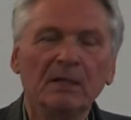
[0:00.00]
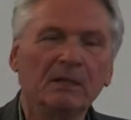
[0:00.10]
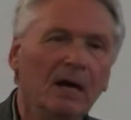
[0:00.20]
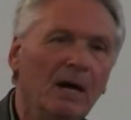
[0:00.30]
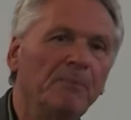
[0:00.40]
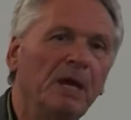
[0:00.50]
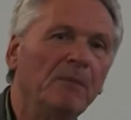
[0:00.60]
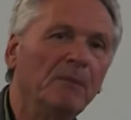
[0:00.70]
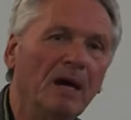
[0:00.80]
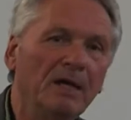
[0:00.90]
Da haben
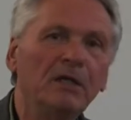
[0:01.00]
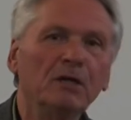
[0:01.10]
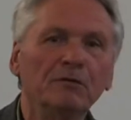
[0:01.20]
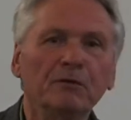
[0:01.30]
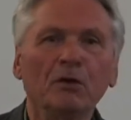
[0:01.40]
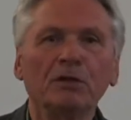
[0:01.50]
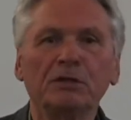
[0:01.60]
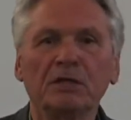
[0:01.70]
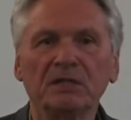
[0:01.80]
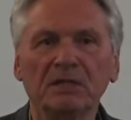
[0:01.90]
eben einige
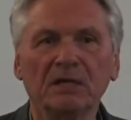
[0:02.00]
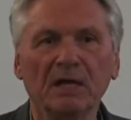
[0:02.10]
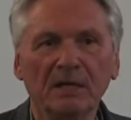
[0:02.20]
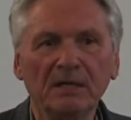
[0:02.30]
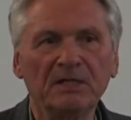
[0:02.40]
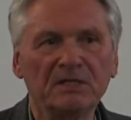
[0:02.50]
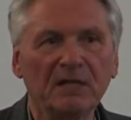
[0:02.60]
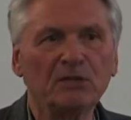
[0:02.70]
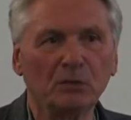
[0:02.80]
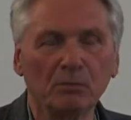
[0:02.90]
Forscher sich daran
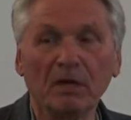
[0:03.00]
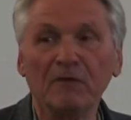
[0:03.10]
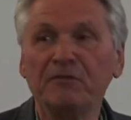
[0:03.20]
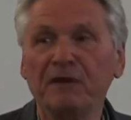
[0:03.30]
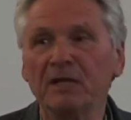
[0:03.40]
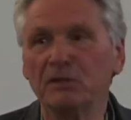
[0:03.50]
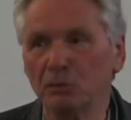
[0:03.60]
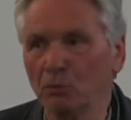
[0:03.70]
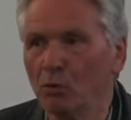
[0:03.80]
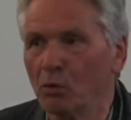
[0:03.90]
gesetzt und mal
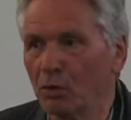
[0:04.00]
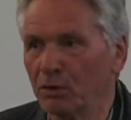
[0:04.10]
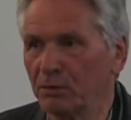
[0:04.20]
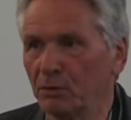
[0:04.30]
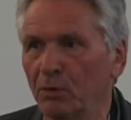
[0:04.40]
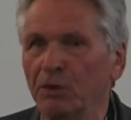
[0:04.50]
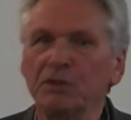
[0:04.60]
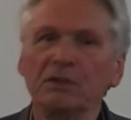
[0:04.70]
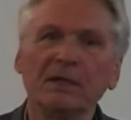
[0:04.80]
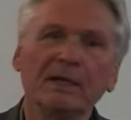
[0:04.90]
versucht,
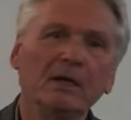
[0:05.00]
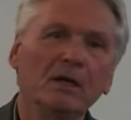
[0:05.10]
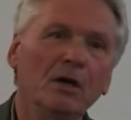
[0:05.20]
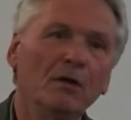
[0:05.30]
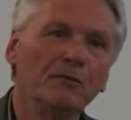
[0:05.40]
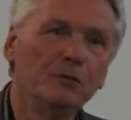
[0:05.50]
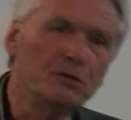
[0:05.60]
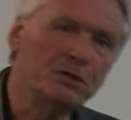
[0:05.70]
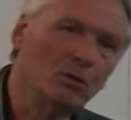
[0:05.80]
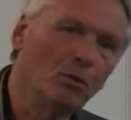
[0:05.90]
durch
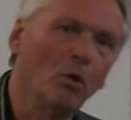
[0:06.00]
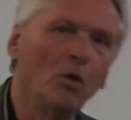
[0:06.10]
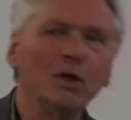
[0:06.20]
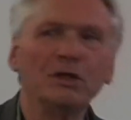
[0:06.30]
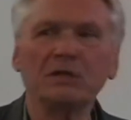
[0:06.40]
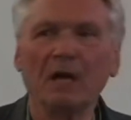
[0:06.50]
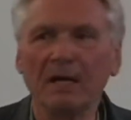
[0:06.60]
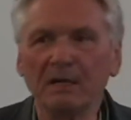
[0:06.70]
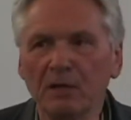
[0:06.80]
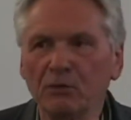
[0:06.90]
physiologische,
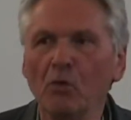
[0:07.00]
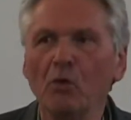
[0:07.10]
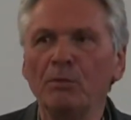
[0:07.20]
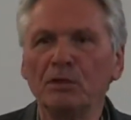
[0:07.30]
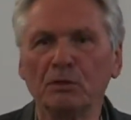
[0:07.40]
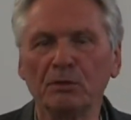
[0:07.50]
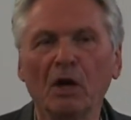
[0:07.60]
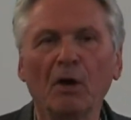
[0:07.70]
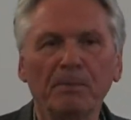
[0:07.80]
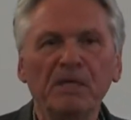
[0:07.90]
anatomische und
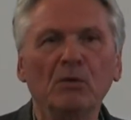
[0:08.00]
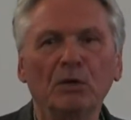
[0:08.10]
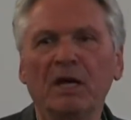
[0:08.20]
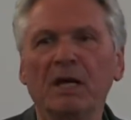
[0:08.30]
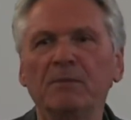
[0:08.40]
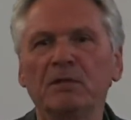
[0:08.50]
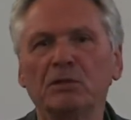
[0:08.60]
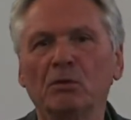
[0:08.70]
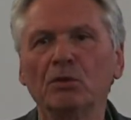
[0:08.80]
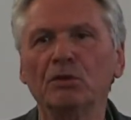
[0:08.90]
auch
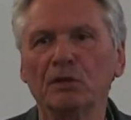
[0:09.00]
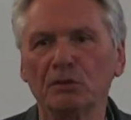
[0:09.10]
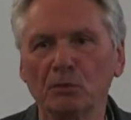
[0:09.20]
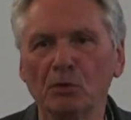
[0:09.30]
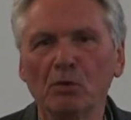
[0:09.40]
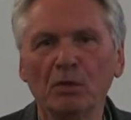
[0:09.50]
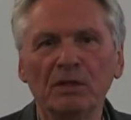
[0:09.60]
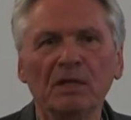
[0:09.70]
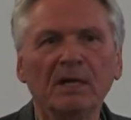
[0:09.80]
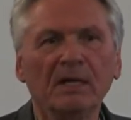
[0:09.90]
biochemische
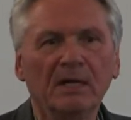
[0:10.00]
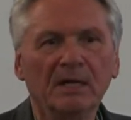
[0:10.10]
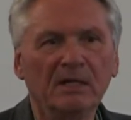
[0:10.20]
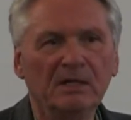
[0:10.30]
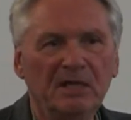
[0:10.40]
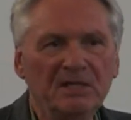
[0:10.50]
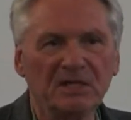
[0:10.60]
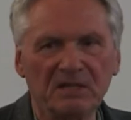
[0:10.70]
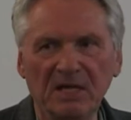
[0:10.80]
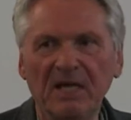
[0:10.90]
Untersuchungen
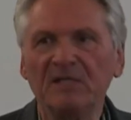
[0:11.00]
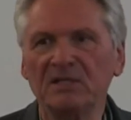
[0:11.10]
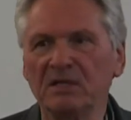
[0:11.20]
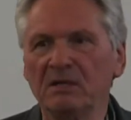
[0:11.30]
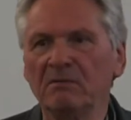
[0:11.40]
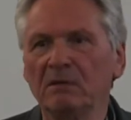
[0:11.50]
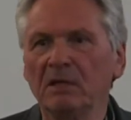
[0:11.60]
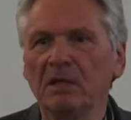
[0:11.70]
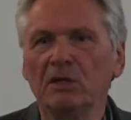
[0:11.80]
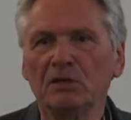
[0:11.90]
diese These
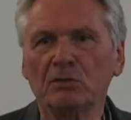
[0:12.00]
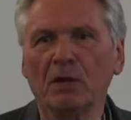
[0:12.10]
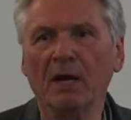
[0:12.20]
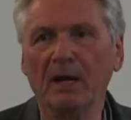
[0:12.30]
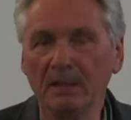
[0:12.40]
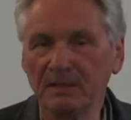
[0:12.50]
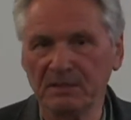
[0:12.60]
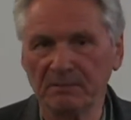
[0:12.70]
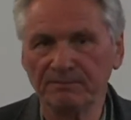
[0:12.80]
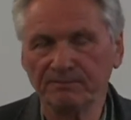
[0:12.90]
zu
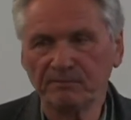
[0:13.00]
erhärten.